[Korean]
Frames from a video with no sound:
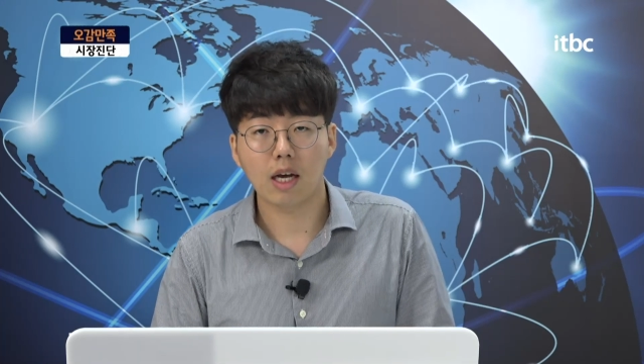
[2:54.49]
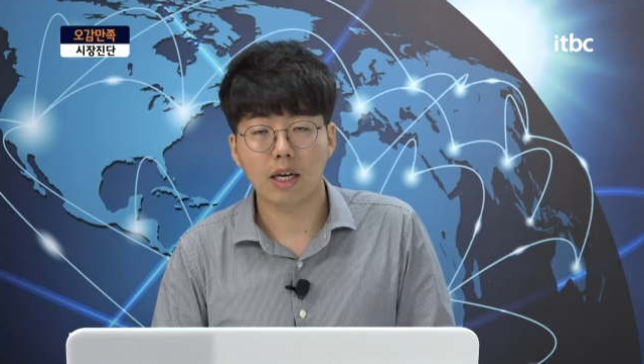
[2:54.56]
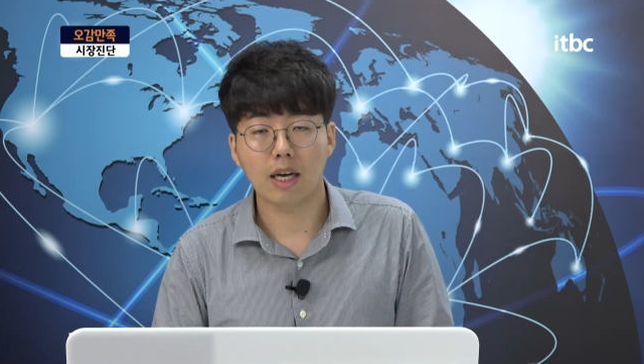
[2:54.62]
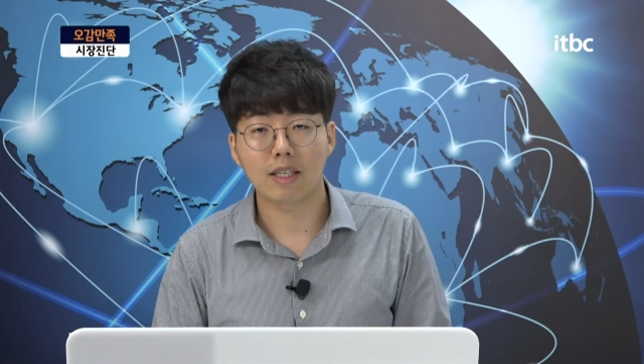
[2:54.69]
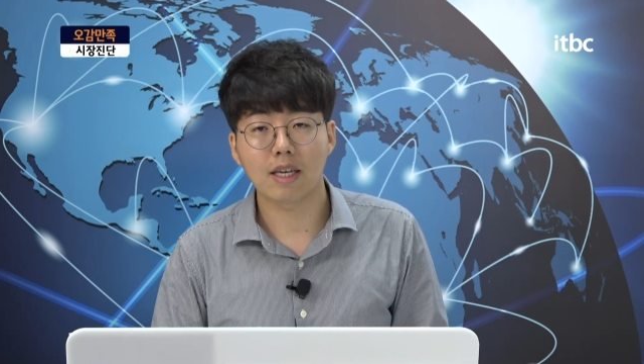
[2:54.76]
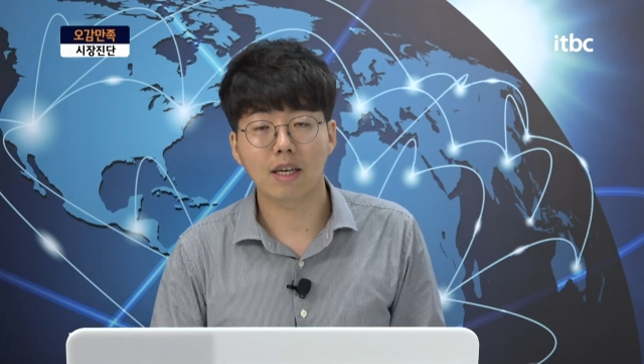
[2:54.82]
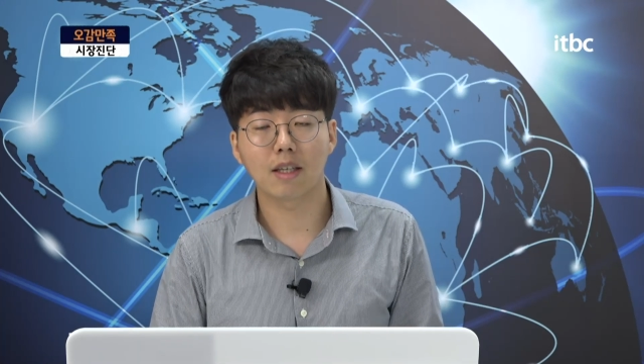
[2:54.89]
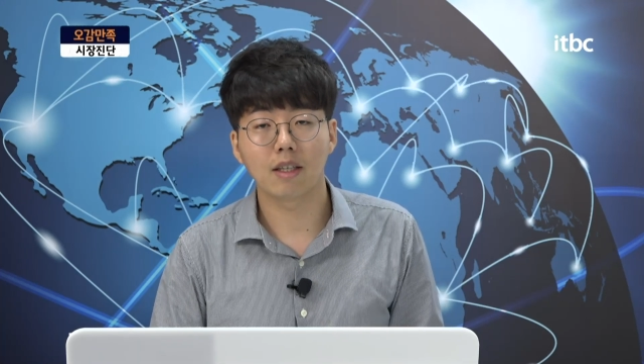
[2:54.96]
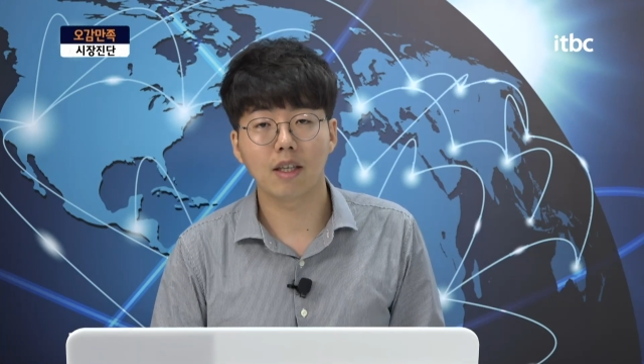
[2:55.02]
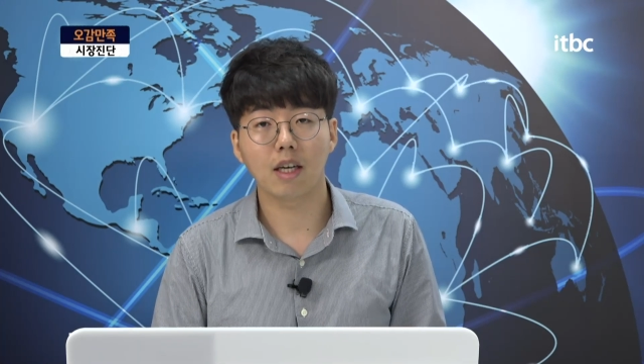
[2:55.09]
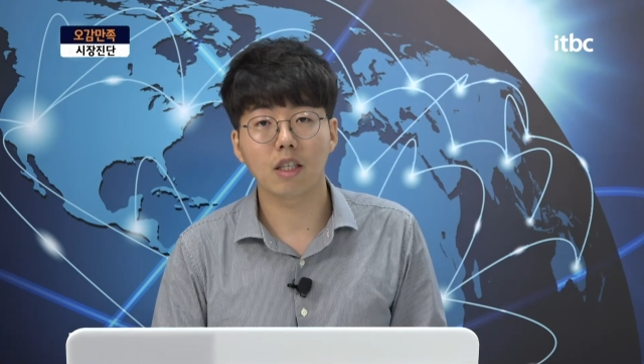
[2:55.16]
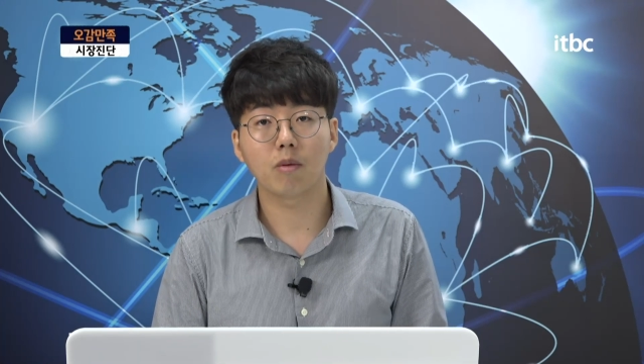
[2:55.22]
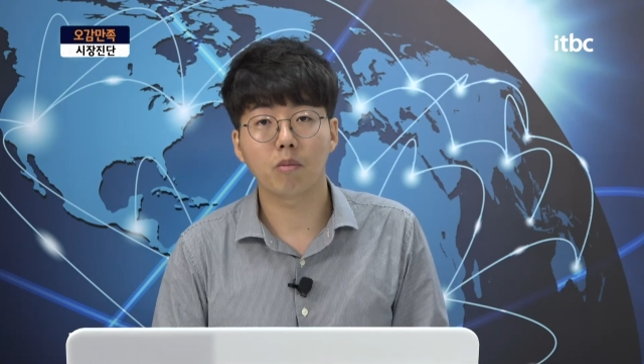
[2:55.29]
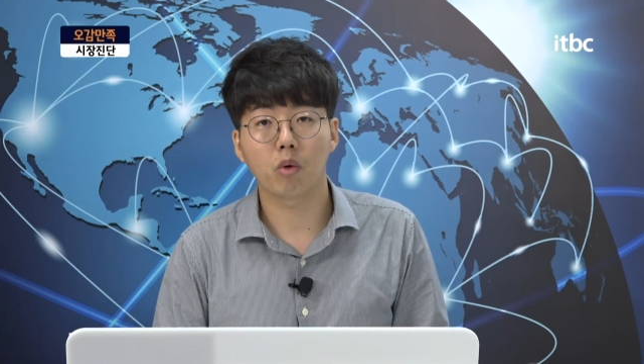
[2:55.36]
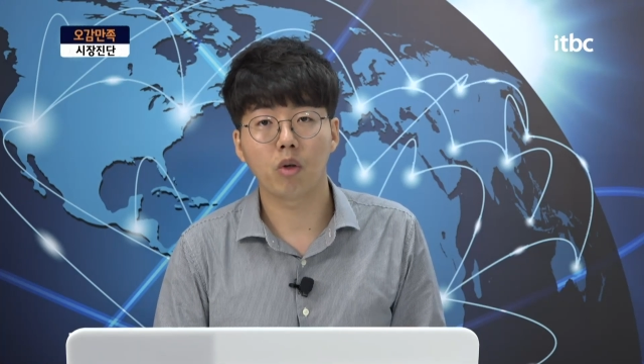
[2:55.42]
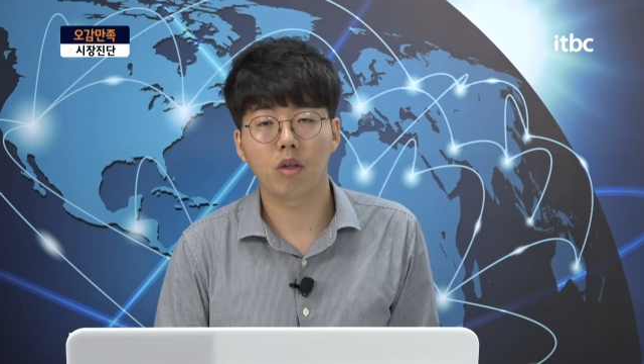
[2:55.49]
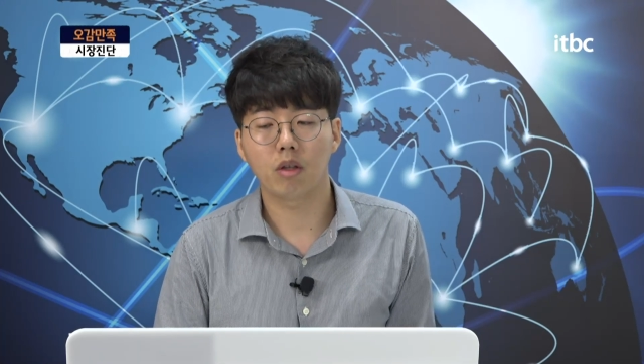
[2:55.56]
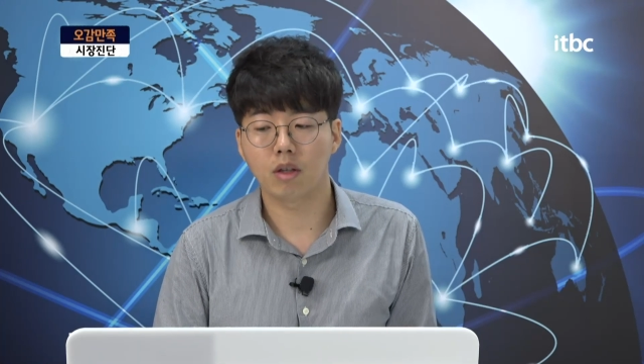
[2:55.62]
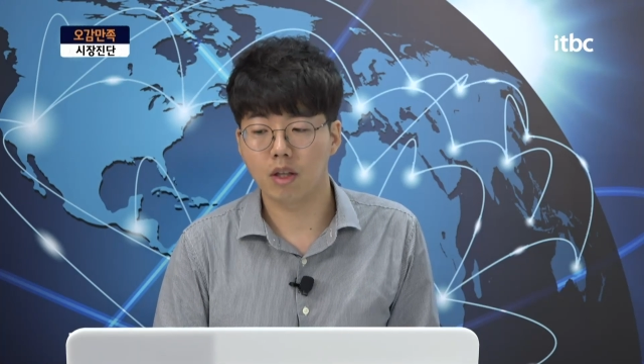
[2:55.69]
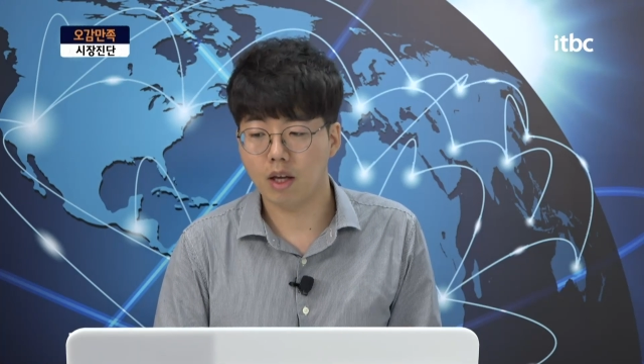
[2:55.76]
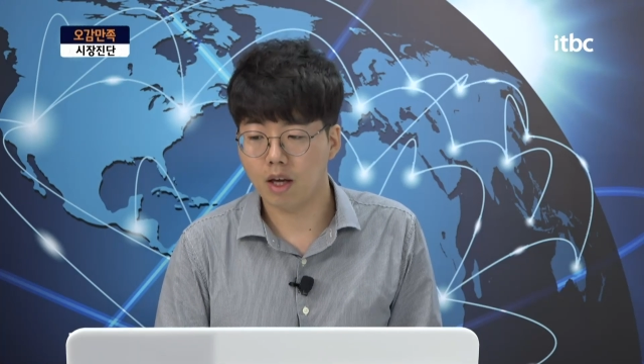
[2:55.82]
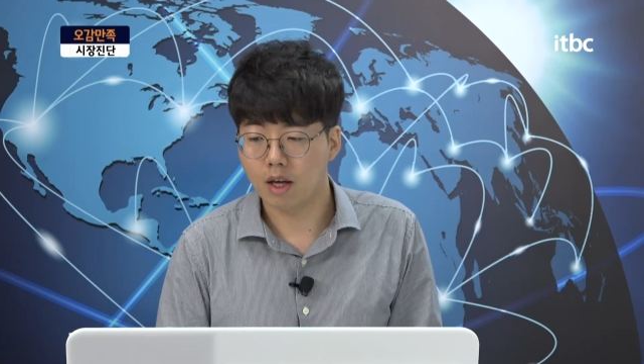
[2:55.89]
가장 큰 핵심
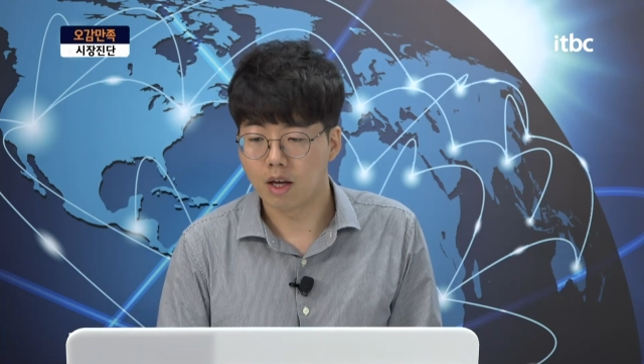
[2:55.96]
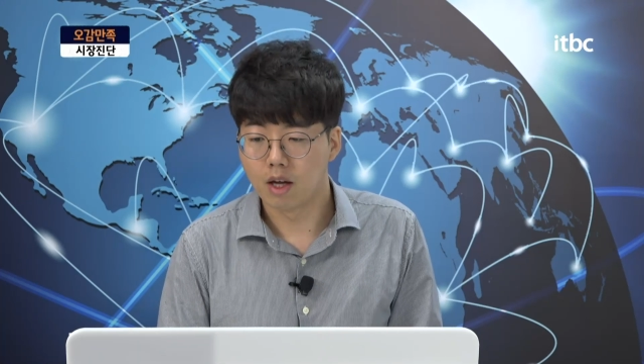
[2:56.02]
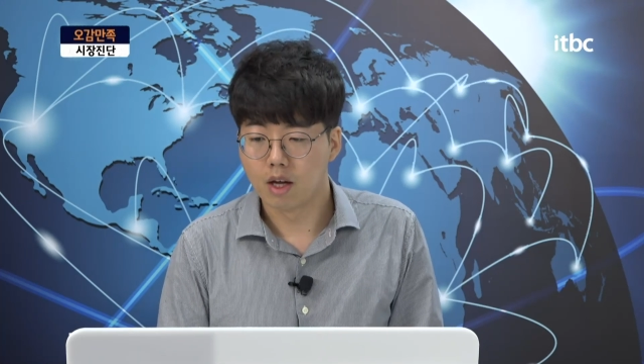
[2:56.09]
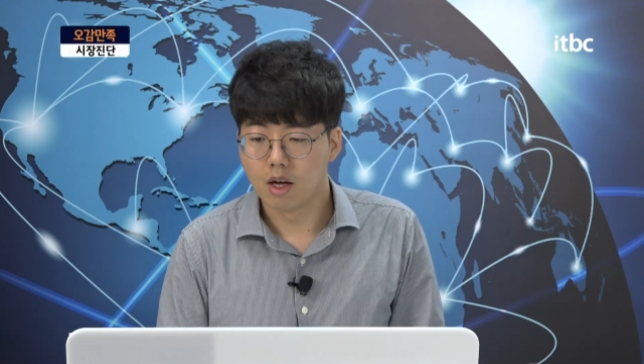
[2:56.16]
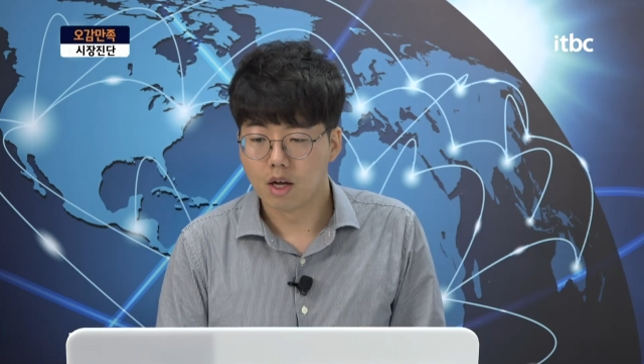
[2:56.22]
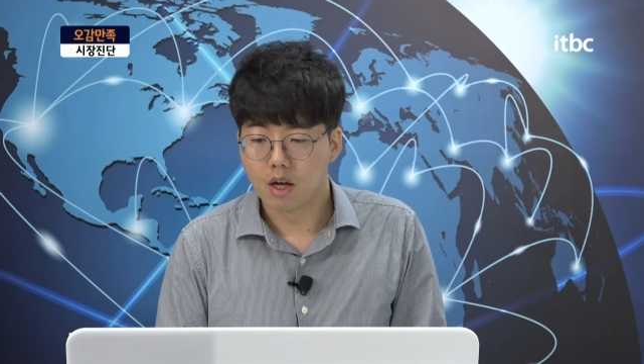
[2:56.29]
포인트인데 네.